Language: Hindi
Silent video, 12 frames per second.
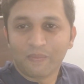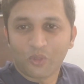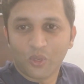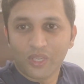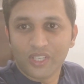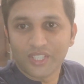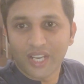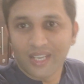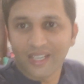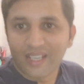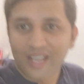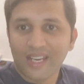तो इन
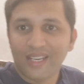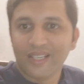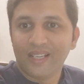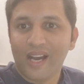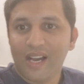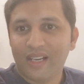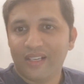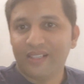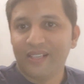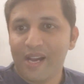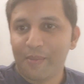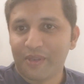कल आ,
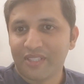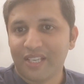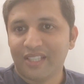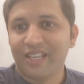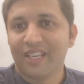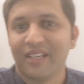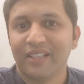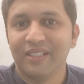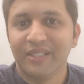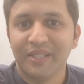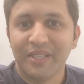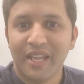आपके साथ एक
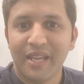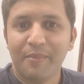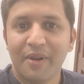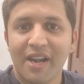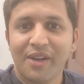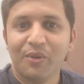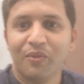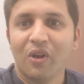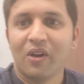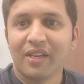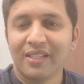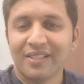नए ब्रांड न्यू
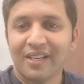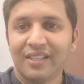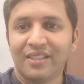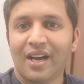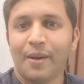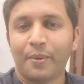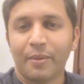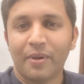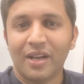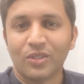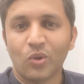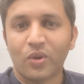ब्लॉग के साथ आपके
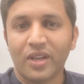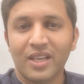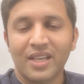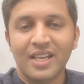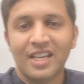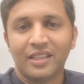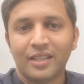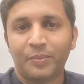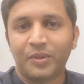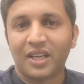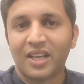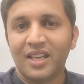पास होंगे तब
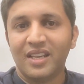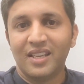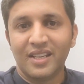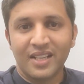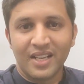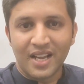तक के लिए